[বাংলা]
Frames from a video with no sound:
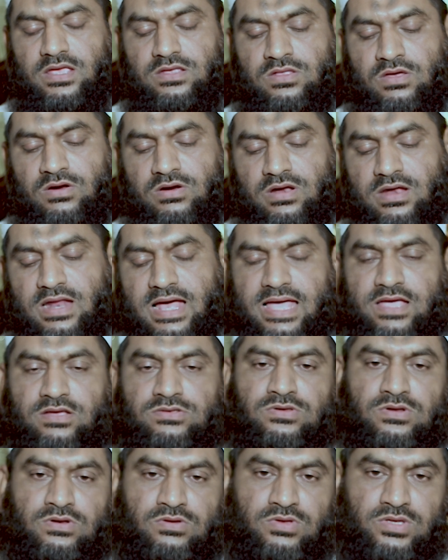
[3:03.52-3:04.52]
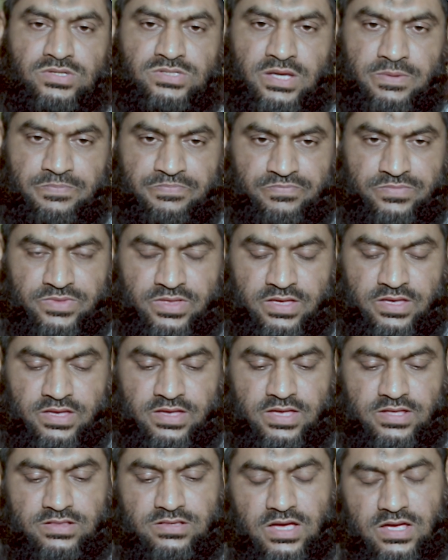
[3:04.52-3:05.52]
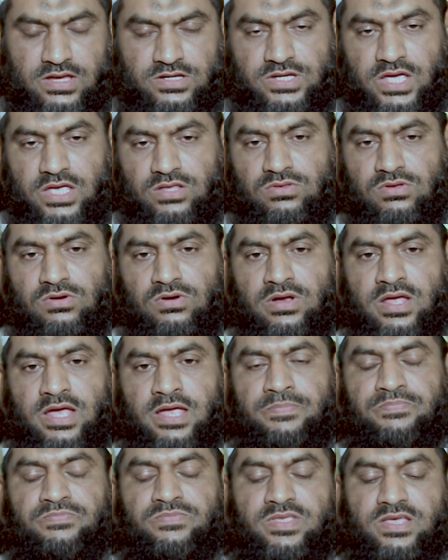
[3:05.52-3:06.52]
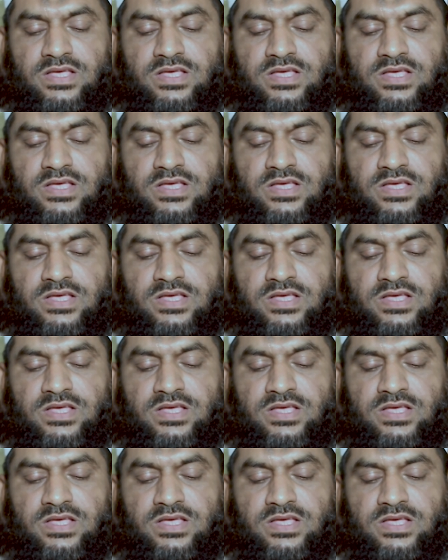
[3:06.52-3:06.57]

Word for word: এই ধরনের আয়োজন রয়েছে তাই সেই তুলনায়